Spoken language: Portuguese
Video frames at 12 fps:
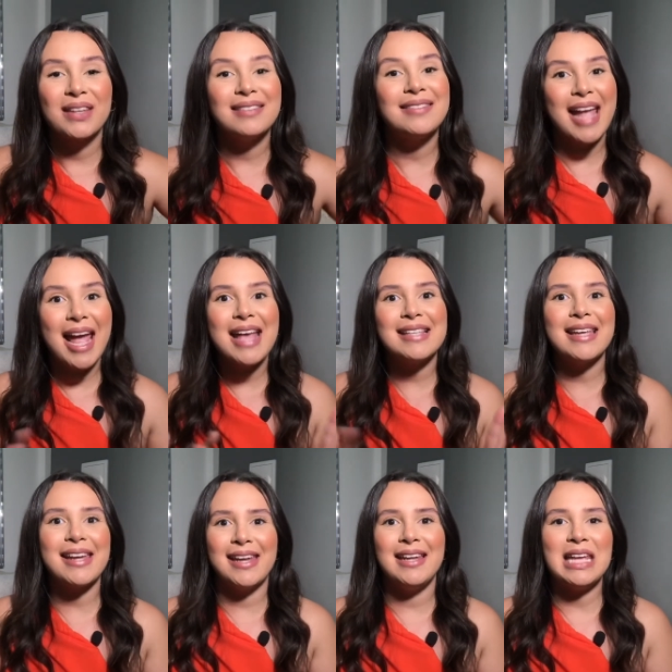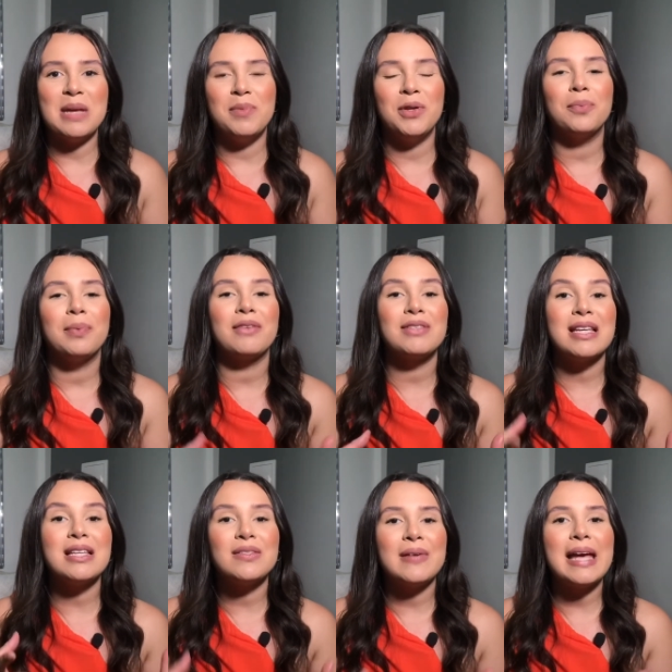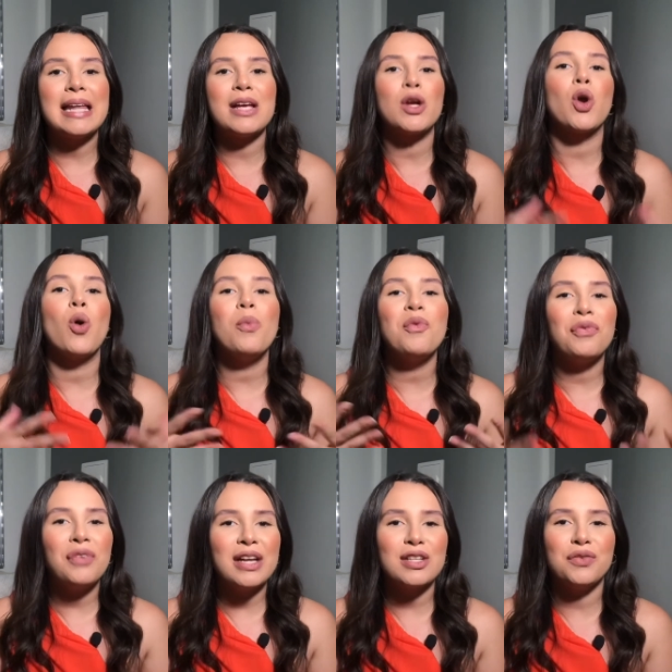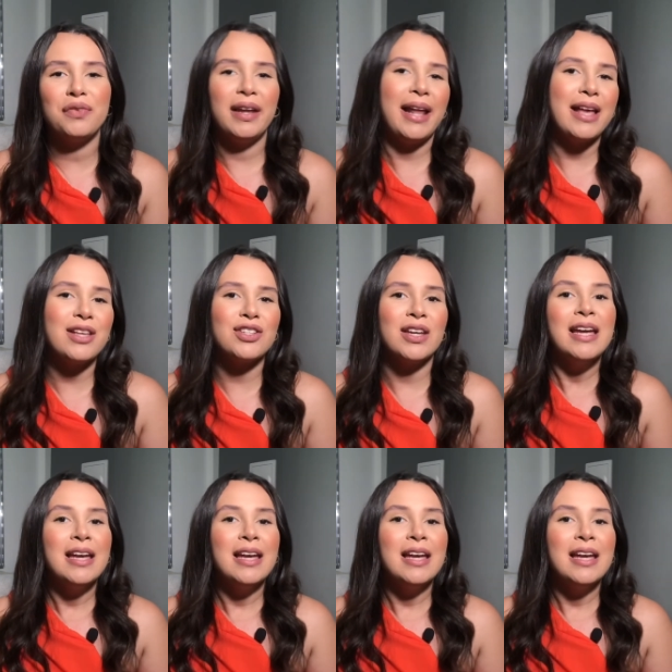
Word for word: ter esse equilíbrio, para vocês verem como fica diferente